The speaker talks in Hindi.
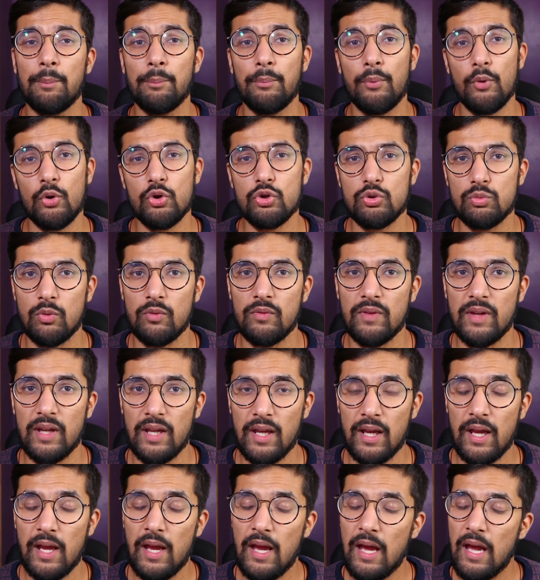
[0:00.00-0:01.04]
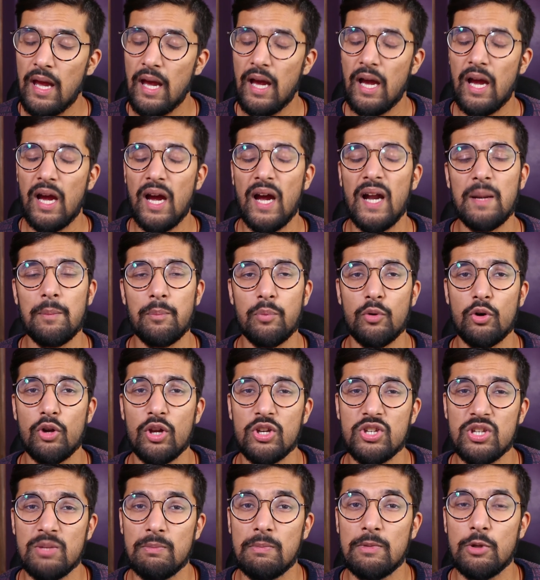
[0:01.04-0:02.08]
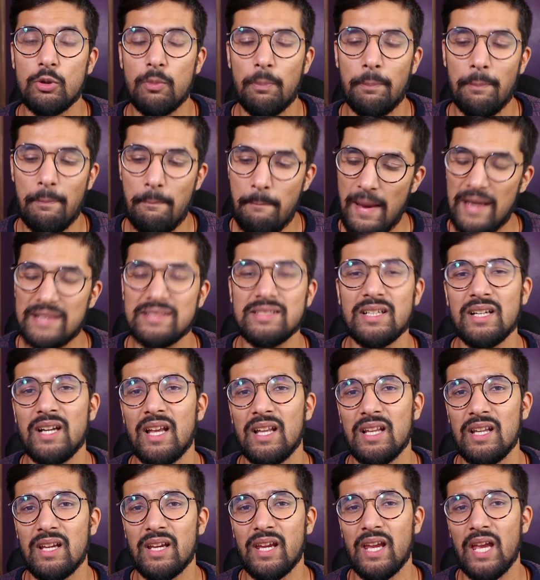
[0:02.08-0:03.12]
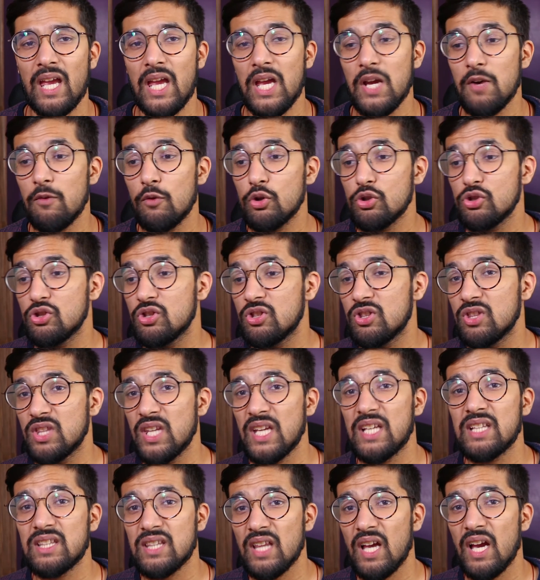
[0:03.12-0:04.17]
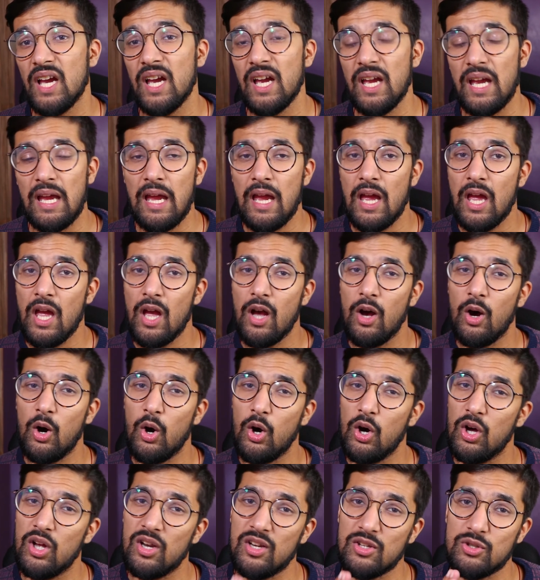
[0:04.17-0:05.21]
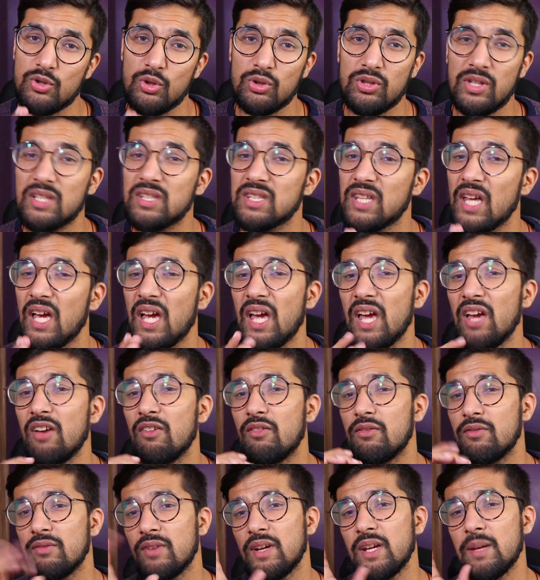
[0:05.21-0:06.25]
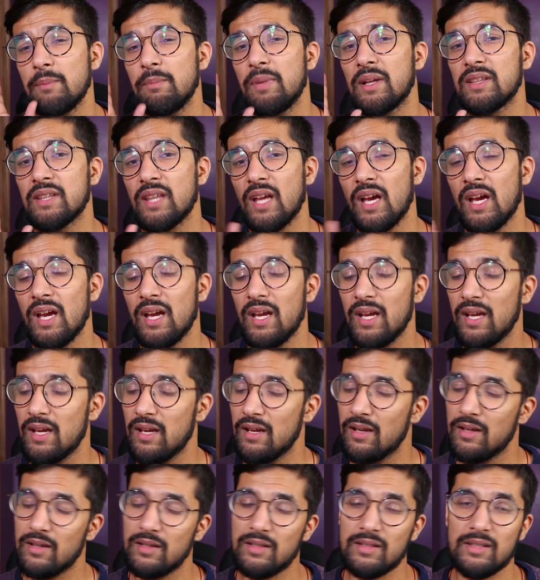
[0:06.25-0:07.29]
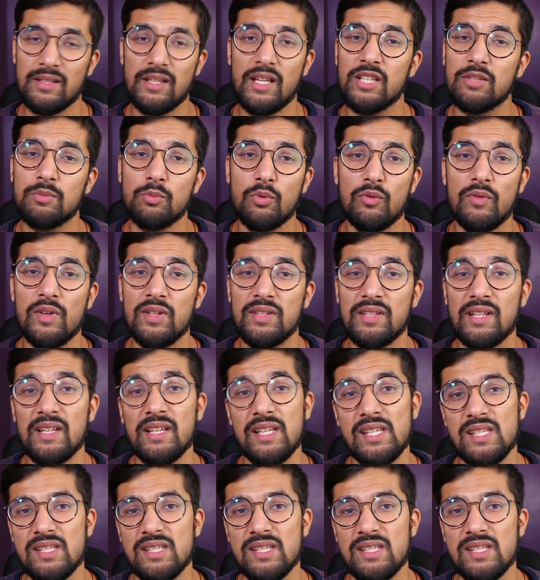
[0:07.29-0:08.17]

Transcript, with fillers: कंपोज मूवी है एंड प्रोडक्शन में जो पैसा डाला गया है वो दिखता है और जो दिखता है वही बिकता है इस मूवी से